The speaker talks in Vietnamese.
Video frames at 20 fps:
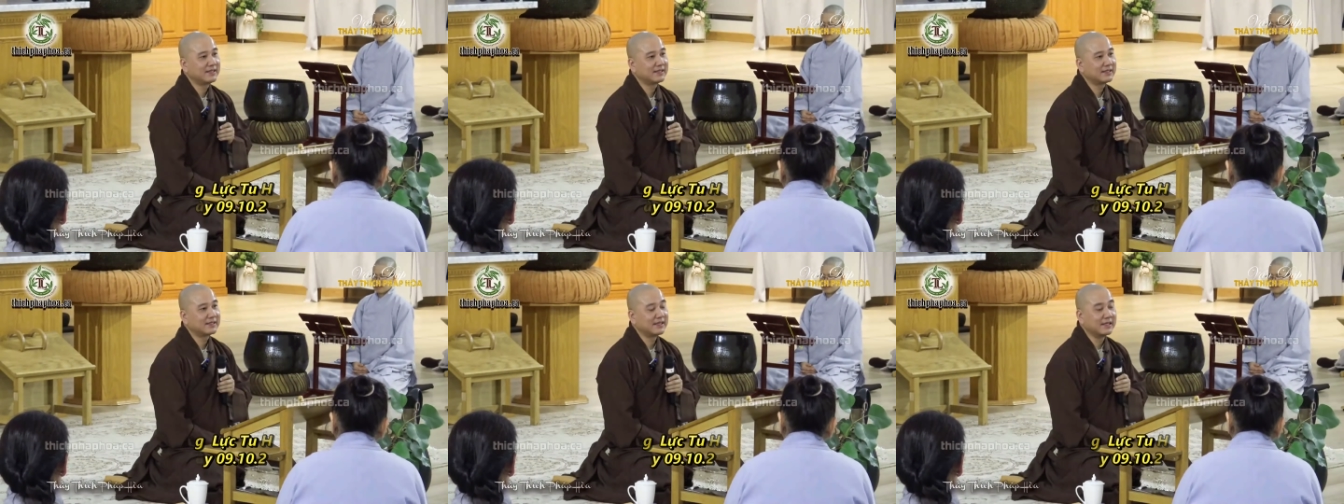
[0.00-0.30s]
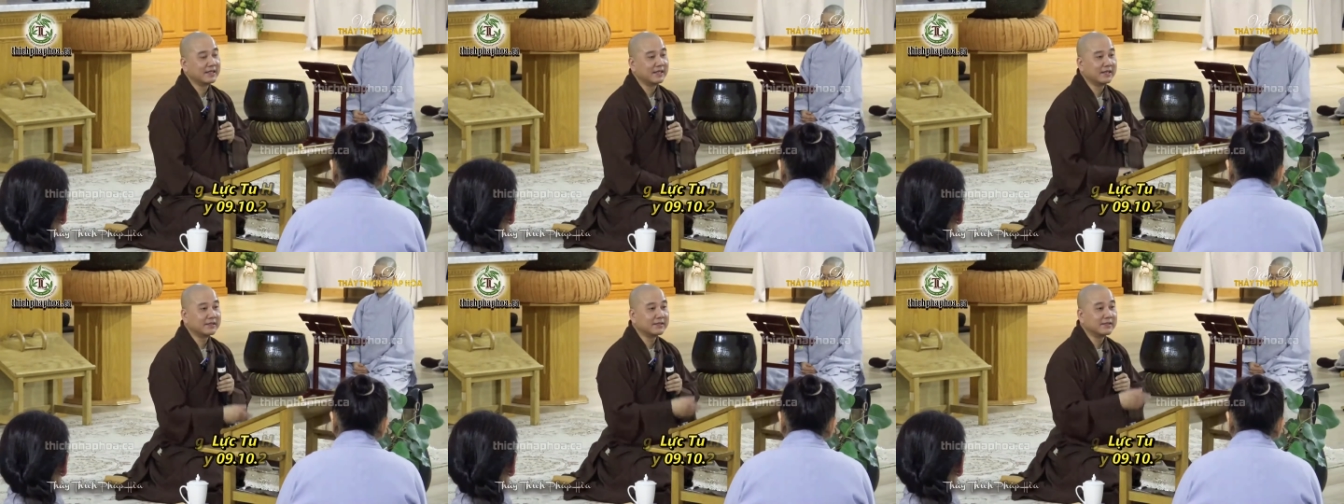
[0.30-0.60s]

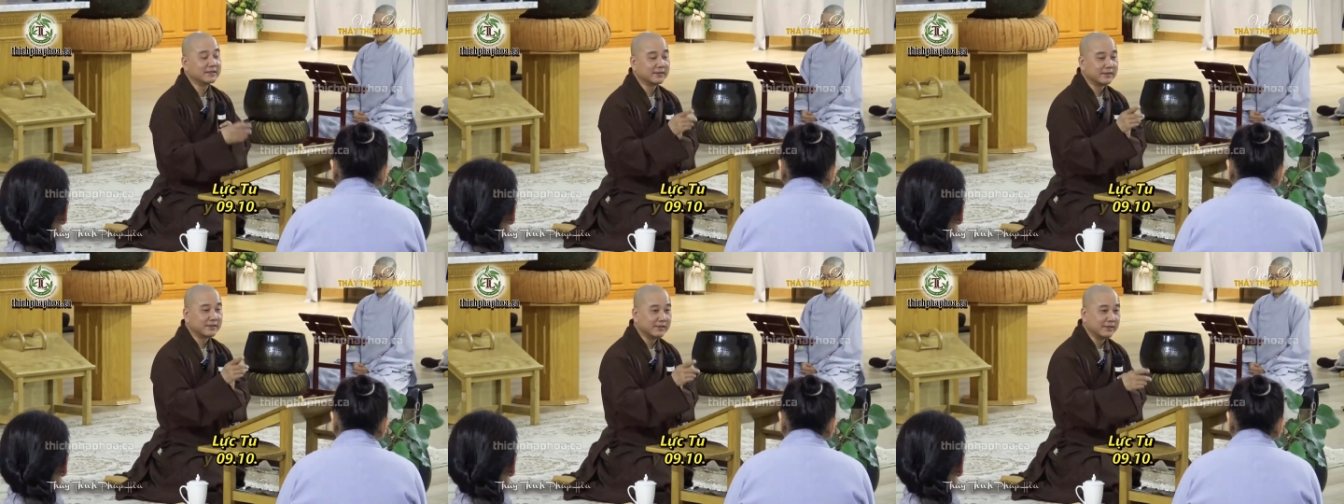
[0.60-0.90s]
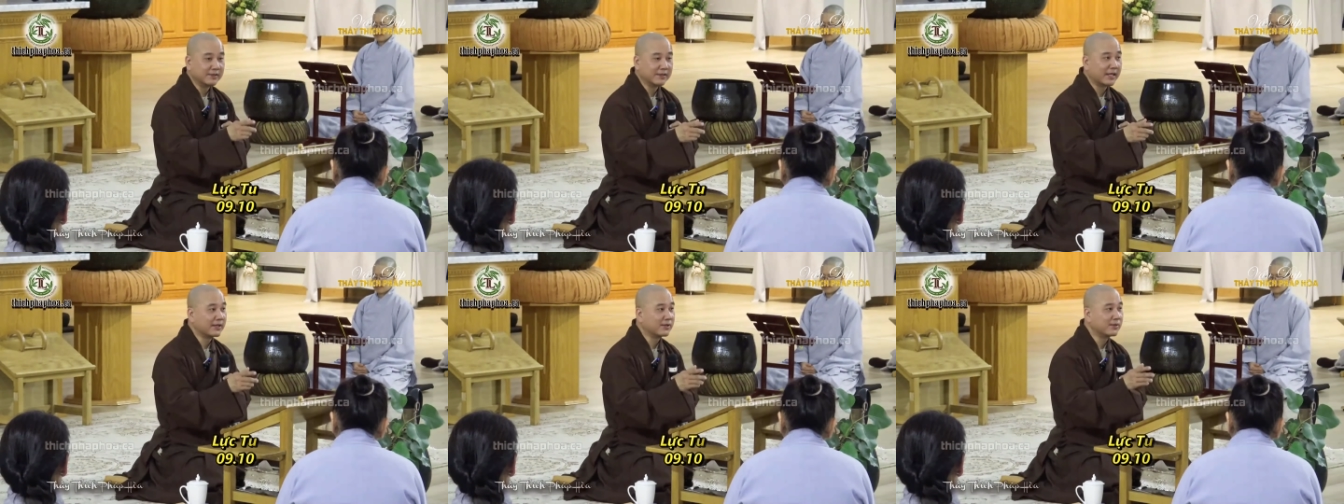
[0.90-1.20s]
Cho nên thường
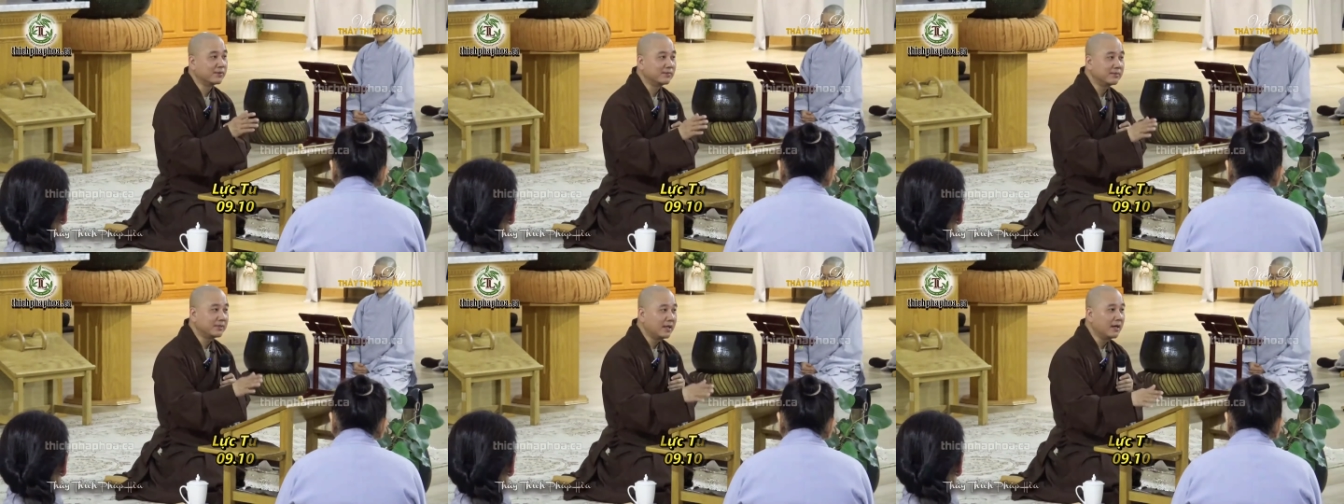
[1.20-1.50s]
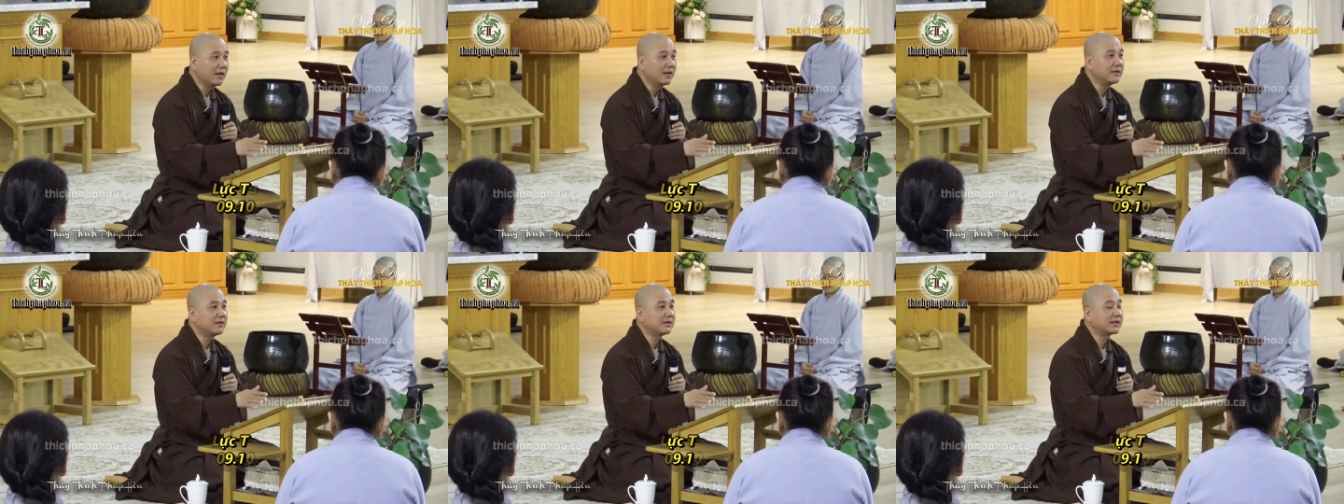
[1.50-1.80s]
thường đại chúng
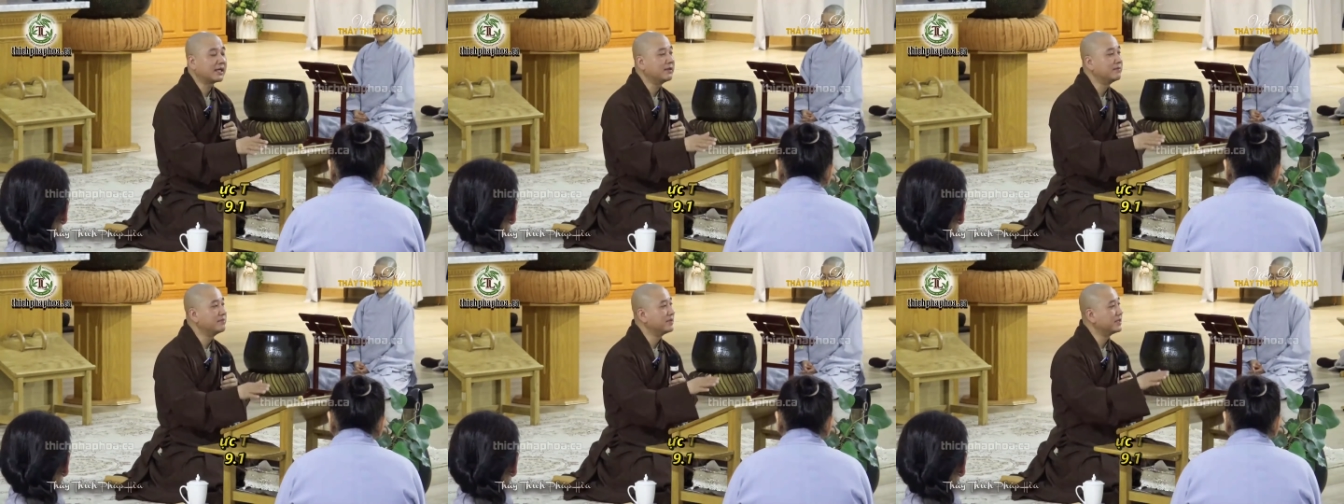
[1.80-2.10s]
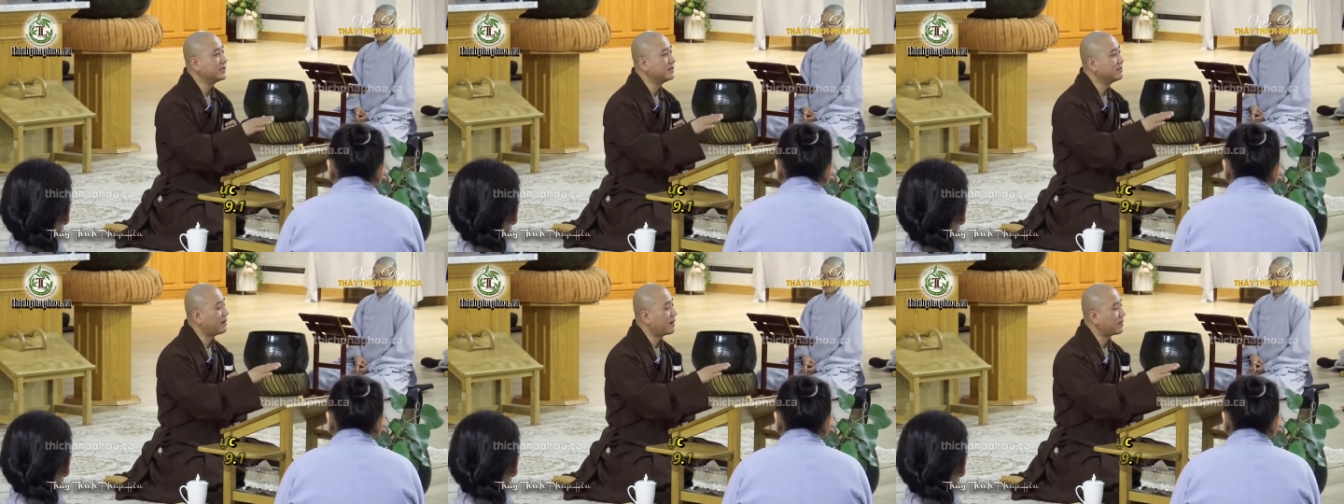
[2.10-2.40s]
nhớ, khi
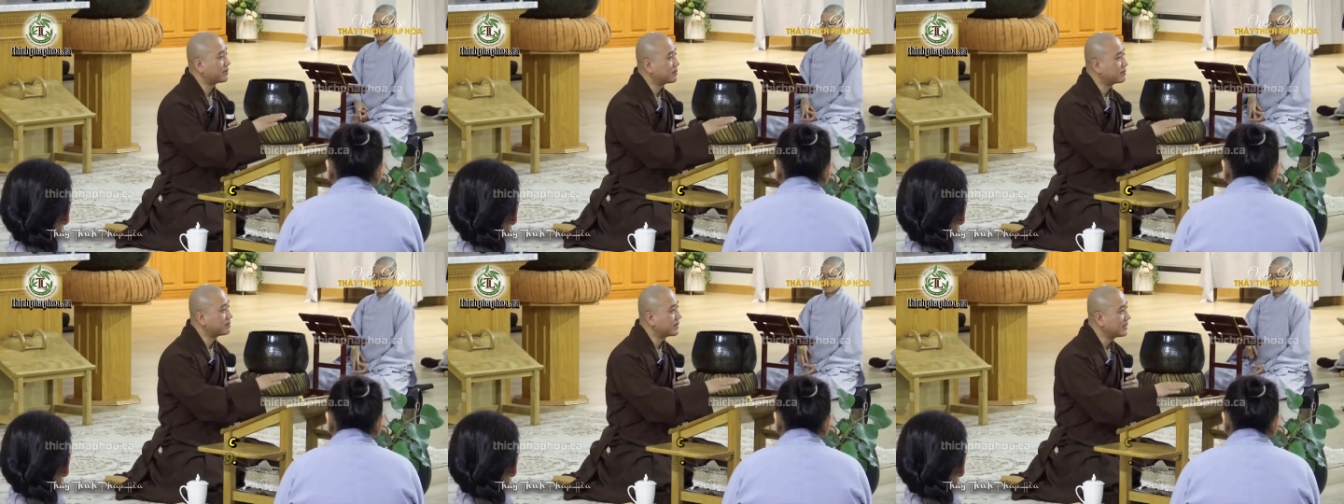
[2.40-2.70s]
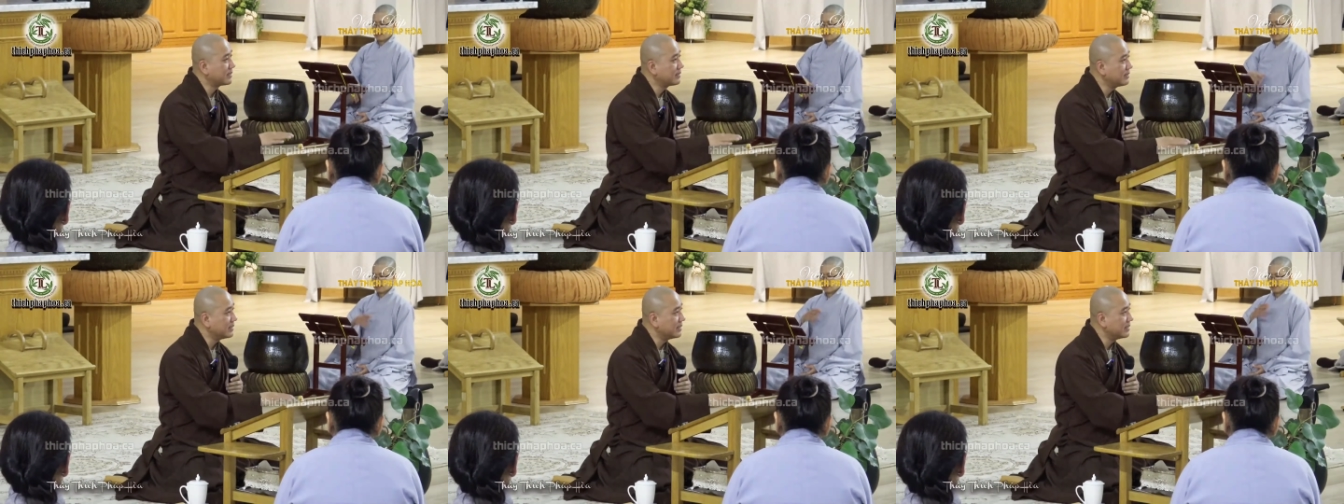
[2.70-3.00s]
mình đi vào trong
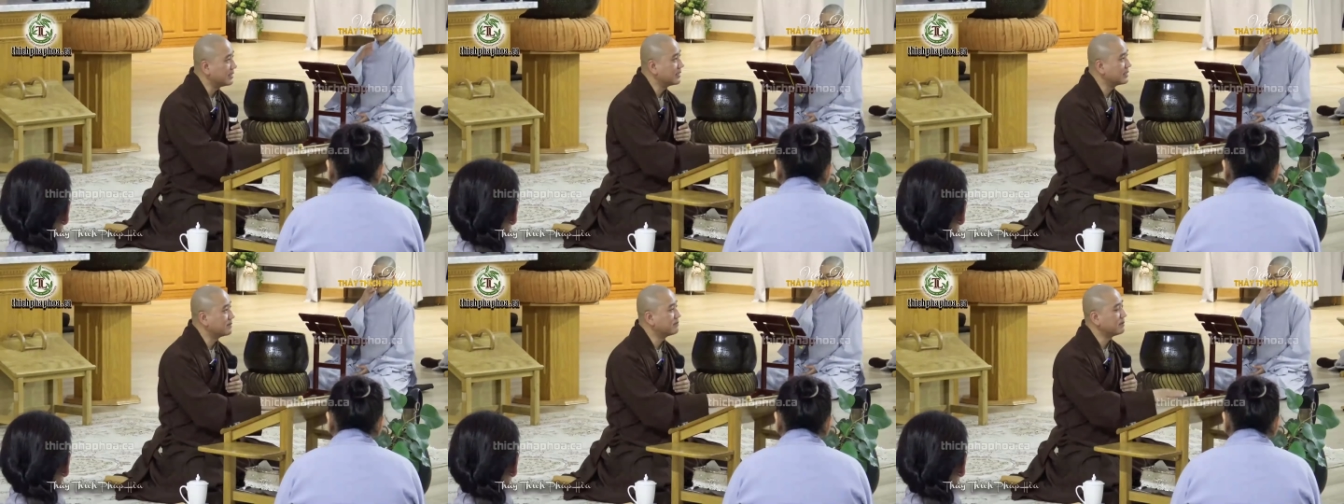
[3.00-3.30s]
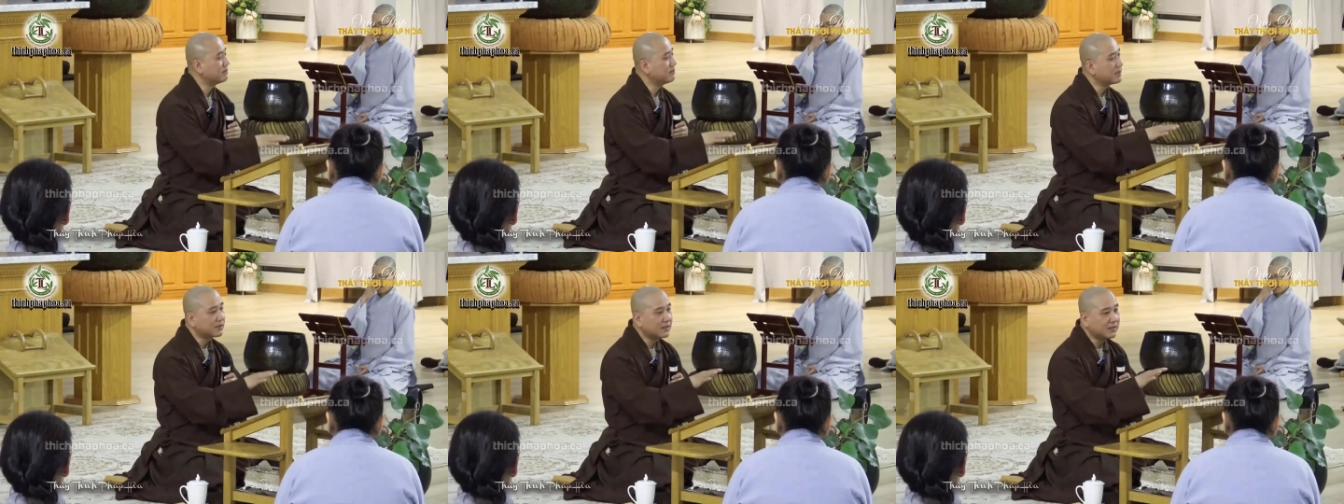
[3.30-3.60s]
chánh điện,
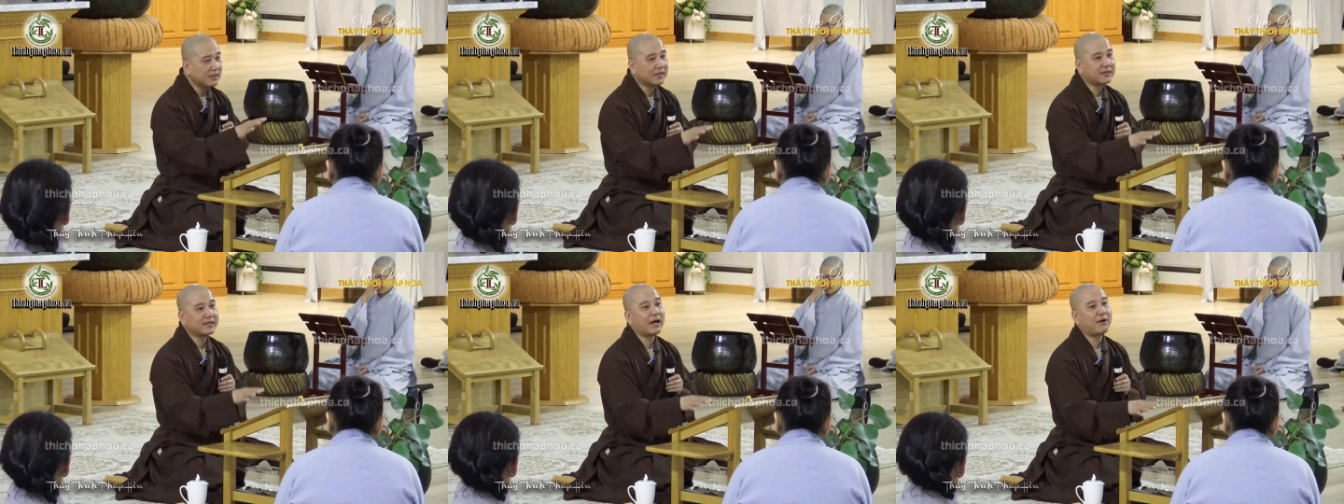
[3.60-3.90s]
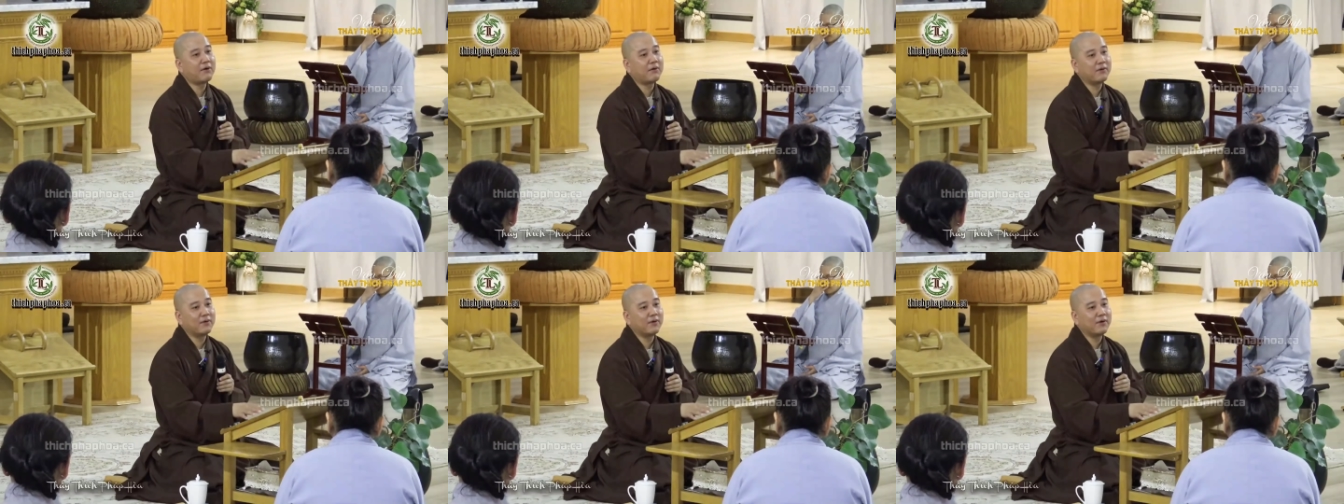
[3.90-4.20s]
mình bất cứ ở
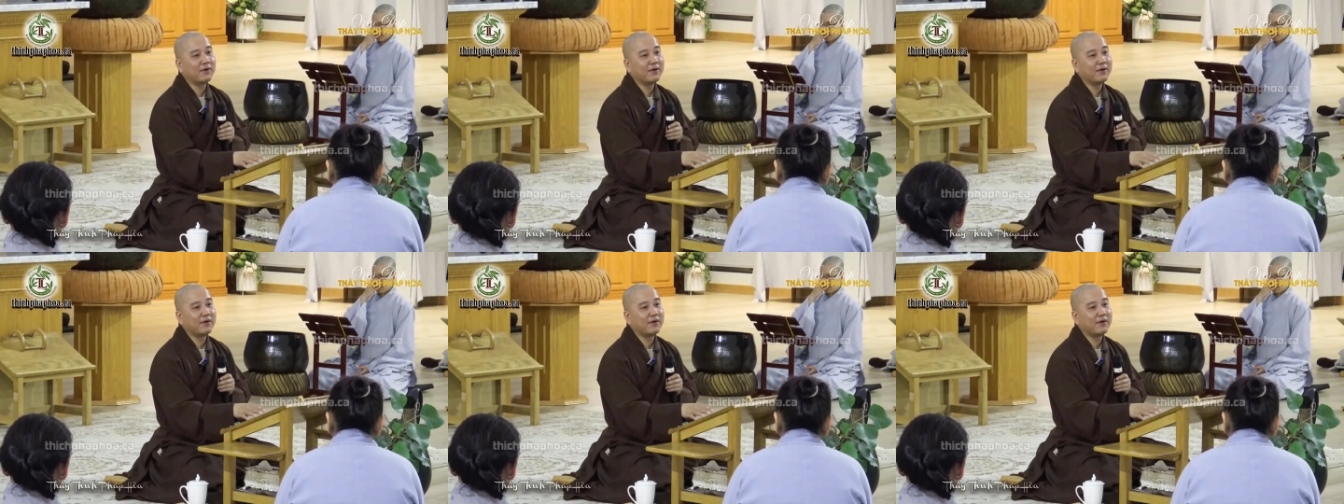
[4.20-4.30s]
đâu